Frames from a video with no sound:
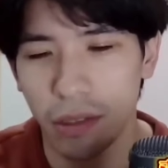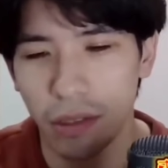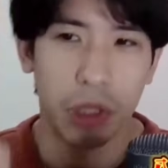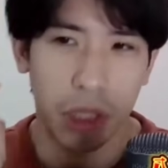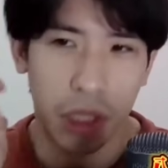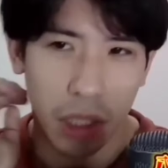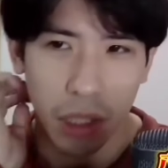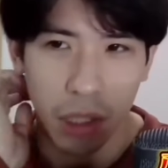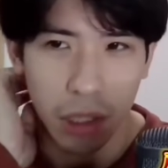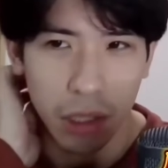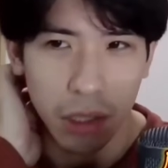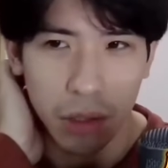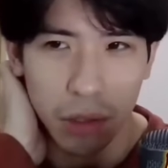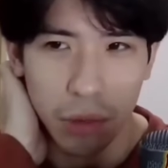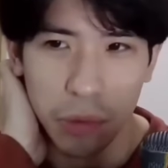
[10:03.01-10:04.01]
どっちかなん
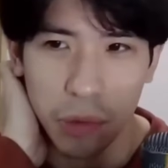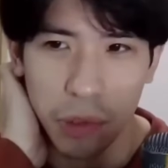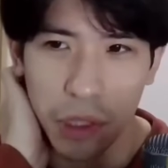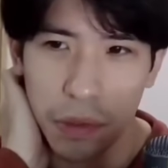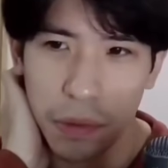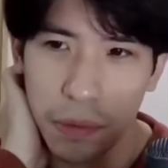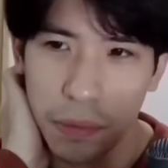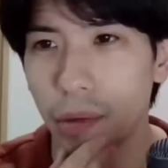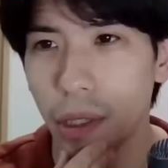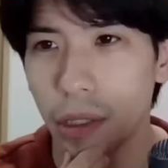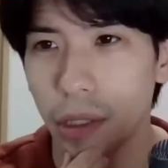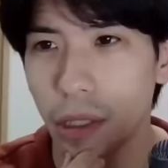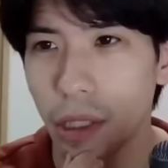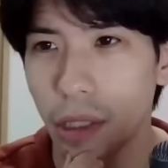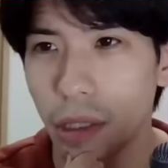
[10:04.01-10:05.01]
かなとは思うけど、
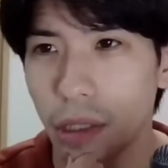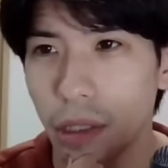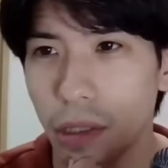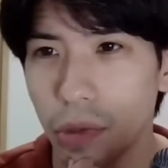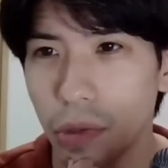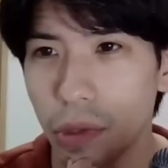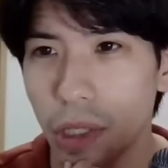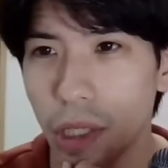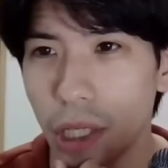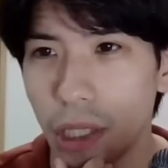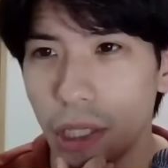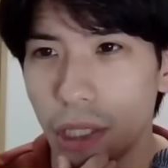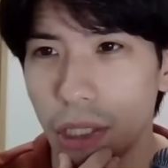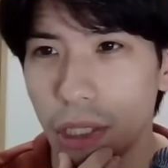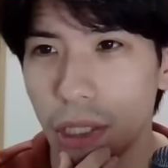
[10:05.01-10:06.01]
ディフェンス下手な人って
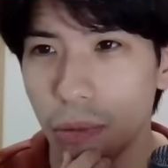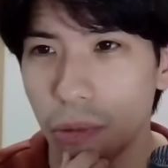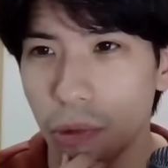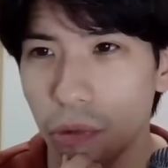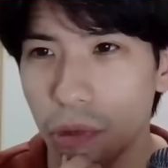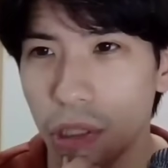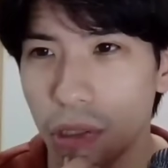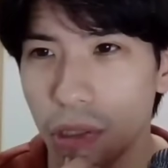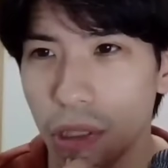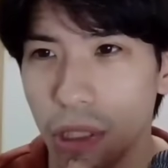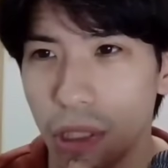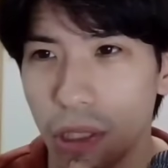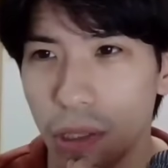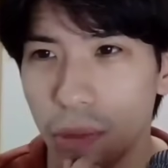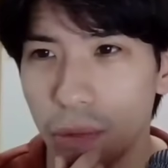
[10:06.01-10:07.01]
相手チームの
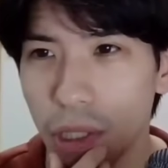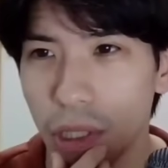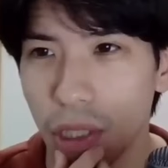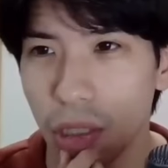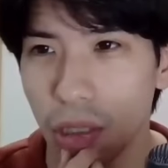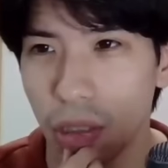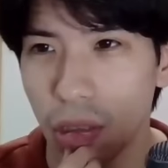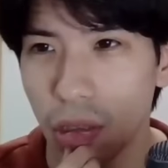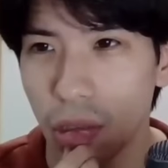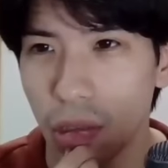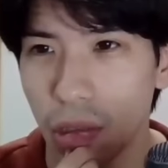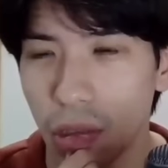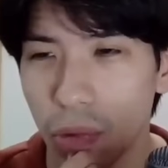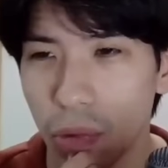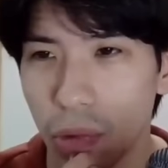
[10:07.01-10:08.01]
オフェンスシステム理解でき
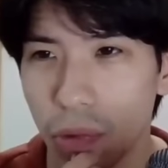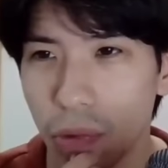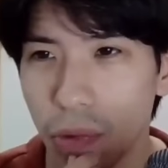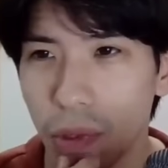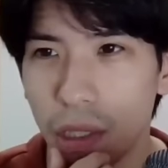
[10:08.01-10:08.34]
てないってこと。